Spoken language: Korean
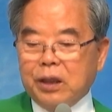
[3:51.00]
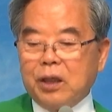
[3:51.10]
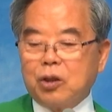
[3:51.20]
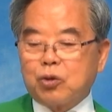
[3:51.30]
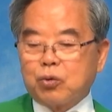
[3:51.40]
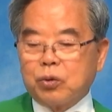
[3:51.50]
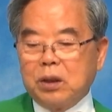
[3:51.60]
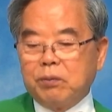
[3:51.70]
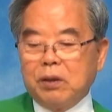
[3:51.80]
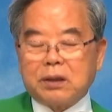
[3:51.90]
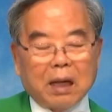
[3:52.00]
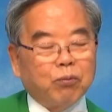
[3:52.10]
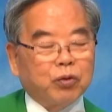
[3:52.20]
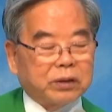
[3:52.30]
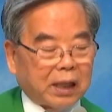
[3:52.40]
예수님을
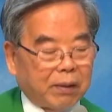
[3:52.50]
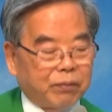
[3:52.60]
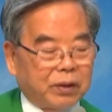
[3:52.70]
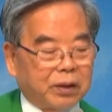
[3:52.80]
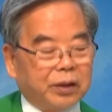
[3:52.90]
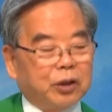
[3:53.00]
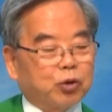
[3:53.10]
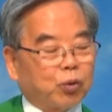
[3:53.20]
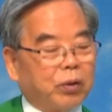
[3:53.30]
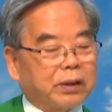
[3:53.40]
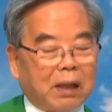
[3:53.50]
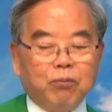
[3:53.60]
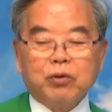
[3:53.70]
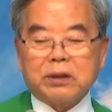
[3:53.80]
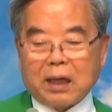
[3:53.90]
닮은 사람들, 그리스도를
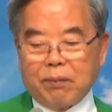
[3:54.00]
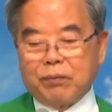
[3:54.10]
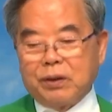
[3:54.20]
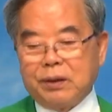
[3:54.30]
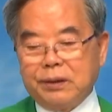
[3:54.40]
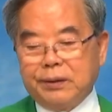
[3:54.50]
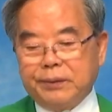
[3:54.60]
닮은 사람들,